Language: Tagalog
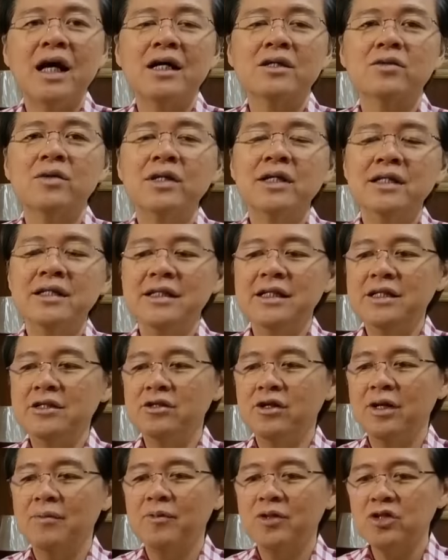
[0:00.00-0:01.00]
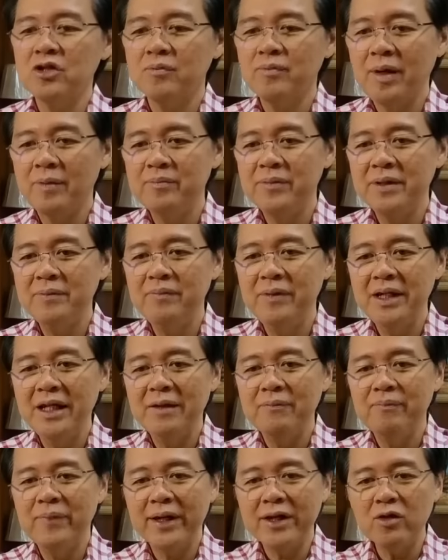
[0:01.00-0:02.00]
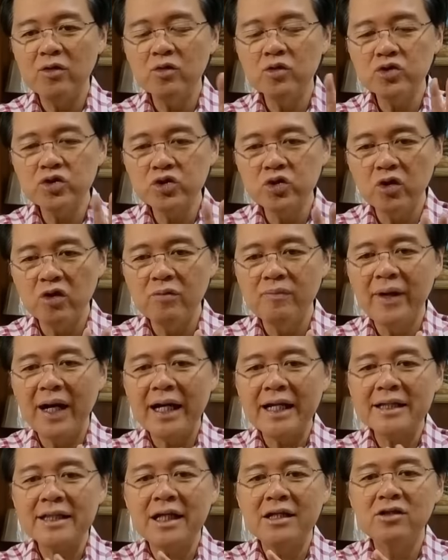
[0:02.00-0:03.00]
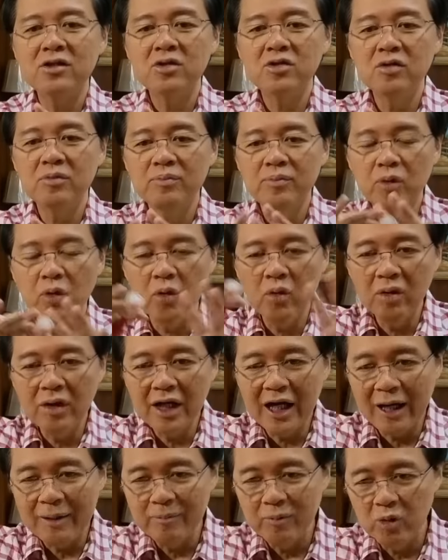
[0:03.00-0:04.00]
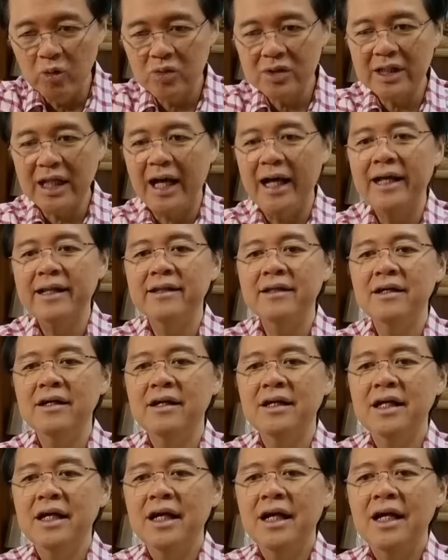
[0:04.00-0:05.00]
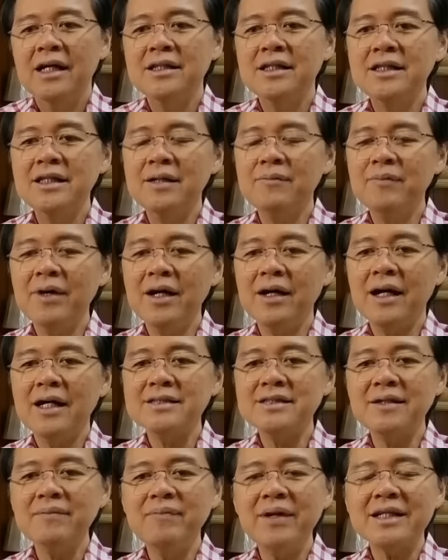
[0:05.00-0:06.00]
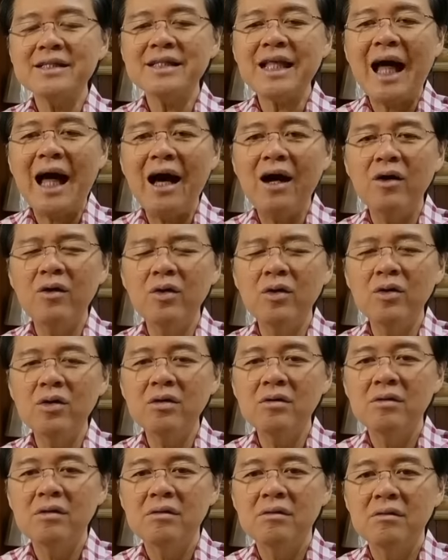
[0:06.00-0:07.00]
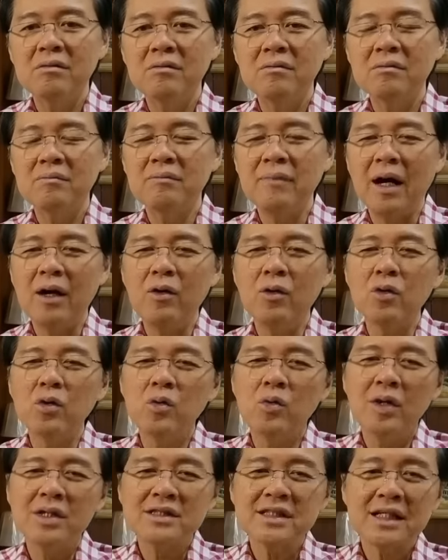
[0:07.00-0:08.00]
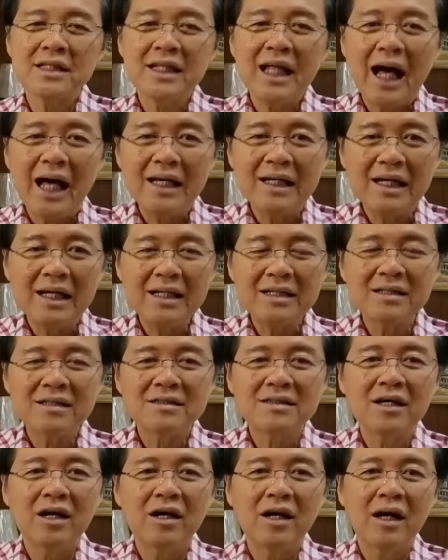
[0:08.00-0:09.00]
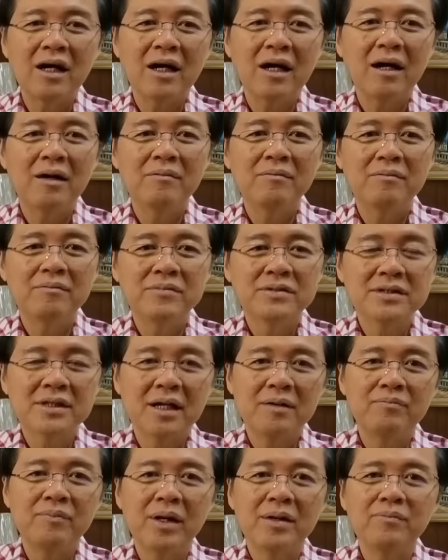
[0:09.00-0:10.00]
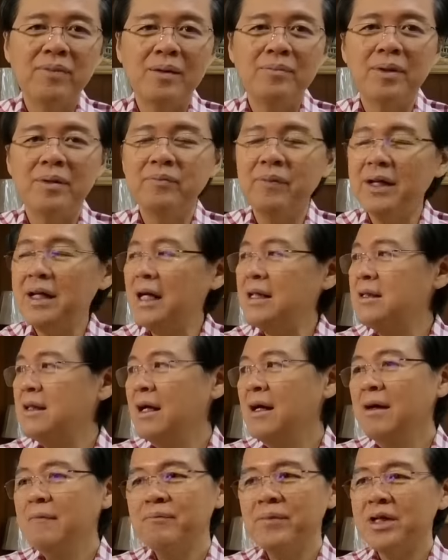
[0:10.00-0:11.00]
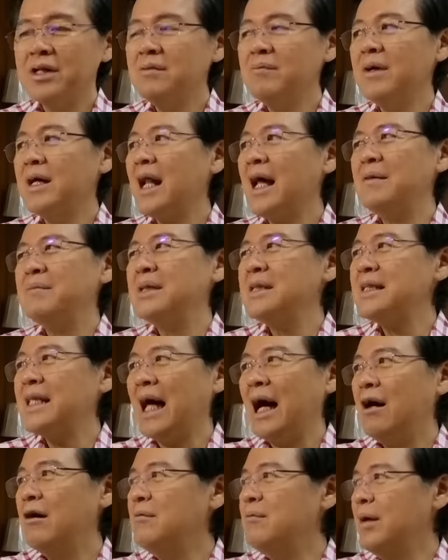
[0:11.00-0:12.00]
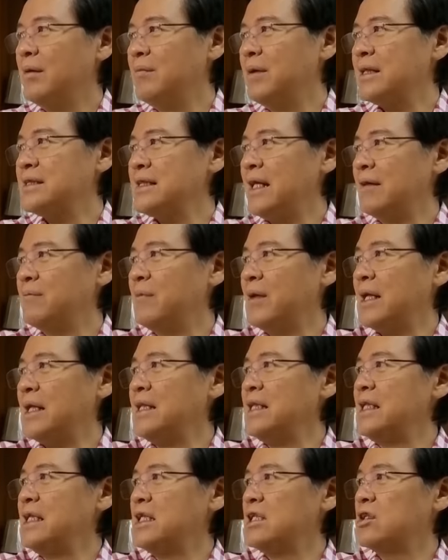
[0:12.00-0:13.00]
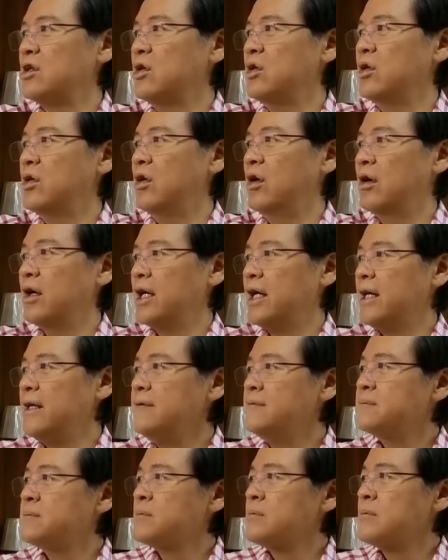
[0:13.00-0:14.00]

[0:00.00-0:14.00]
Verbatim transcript: Actually, hindi nyo naman to mabibili. Pero gusto ko makita nyo yung buong gamutan. Hindi naman, kasi may tao makukuha sa diet, sa, sa pagpapapayat, pero maraming tao babagsak pa rin dito. Okay?